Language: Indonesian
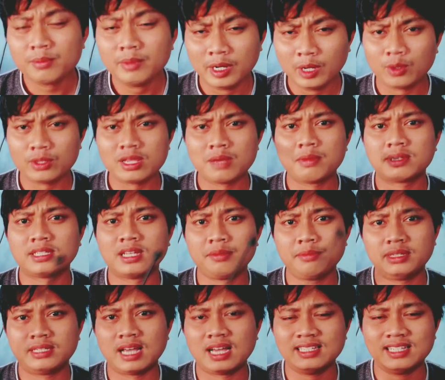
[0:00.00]
berikutnya Mas
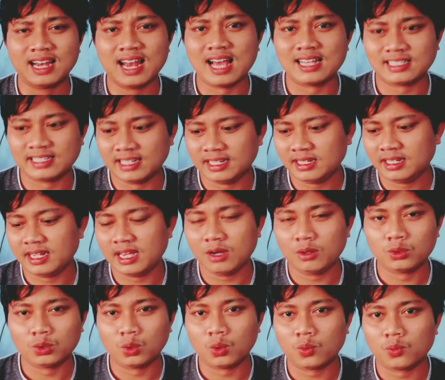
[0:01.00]
bisa jelasin
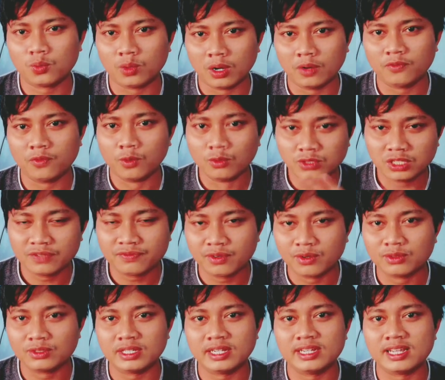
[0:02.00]
ya untuk uh,
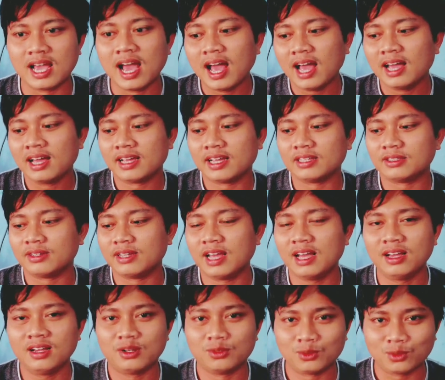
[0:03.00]
fungsi-fungsinya gitu
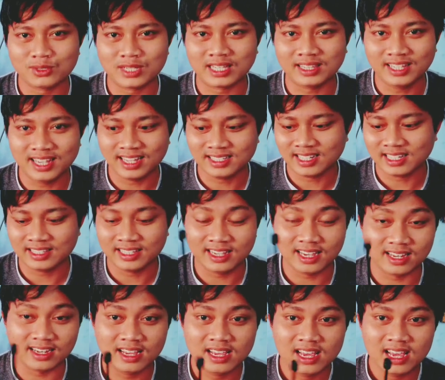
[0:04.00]
ya untuk
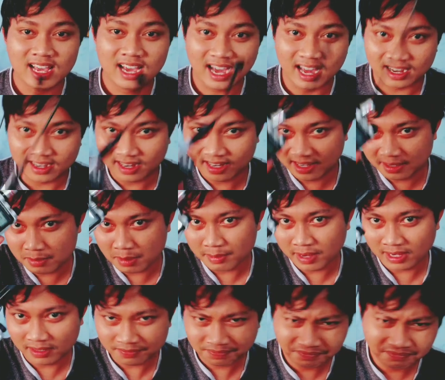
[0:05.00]
settingan-settingan karena ini
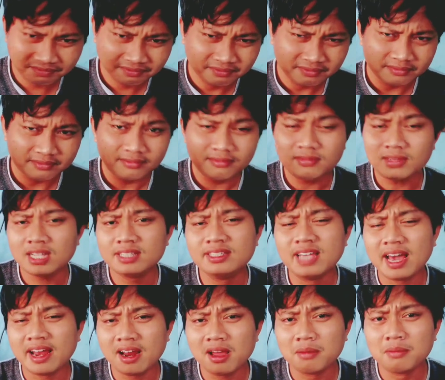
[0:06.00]
memang
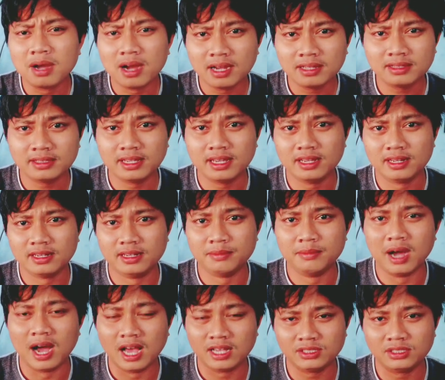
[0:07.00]
jarang banget ya
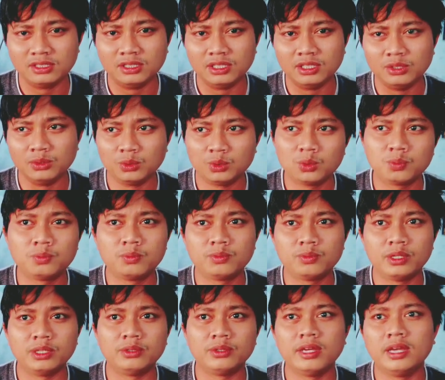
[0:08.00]
dibahas di YouTube
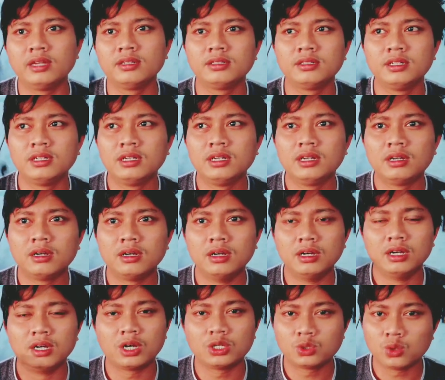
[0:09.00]
gitu ya
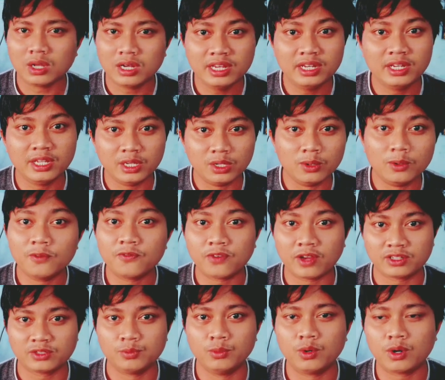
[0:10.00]
uh, kecuali di grup
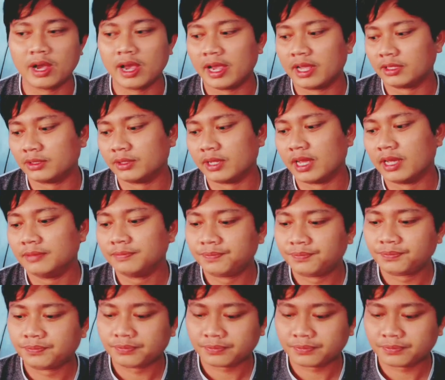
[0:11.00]
Facebook gitu ya